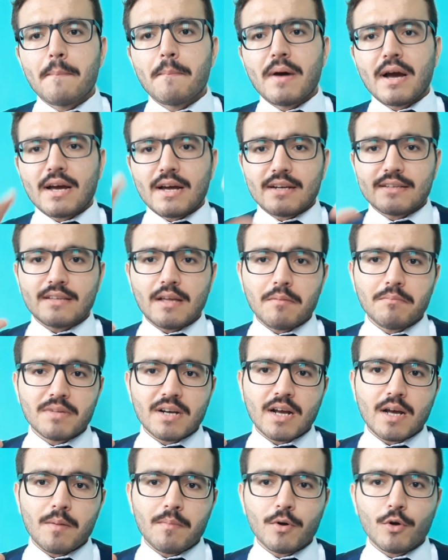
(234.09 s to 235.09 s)
Bakar tam
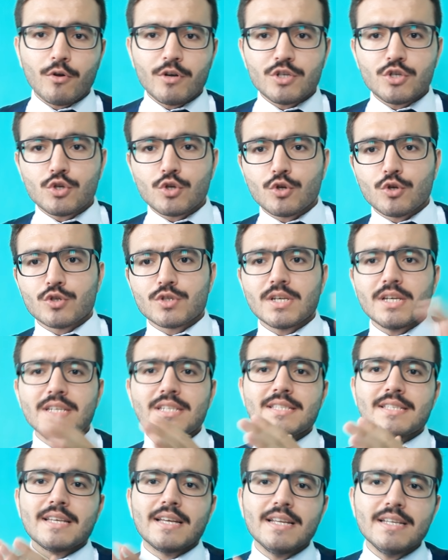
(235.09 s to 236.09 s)
rakama göre çıkıyorsa
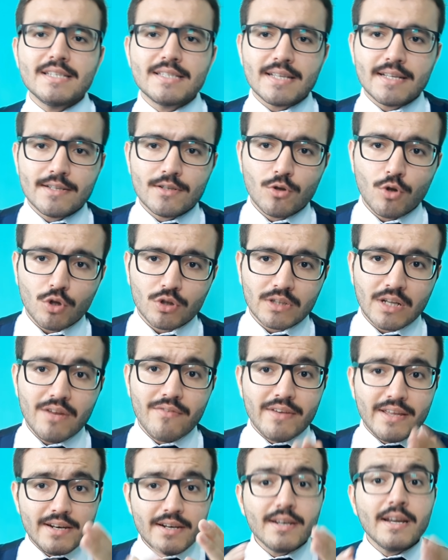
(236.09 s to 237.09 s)
isteyene istediği
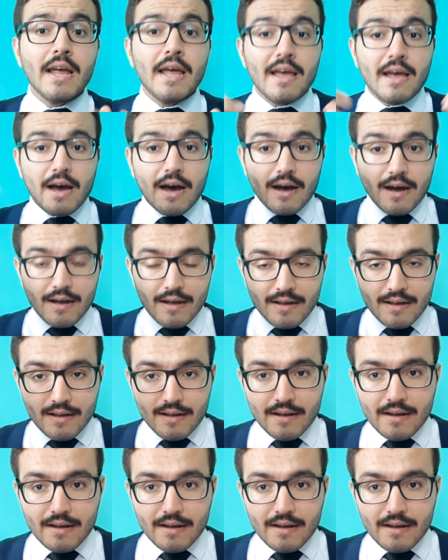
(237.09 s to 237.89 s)
lotları verir. Ee,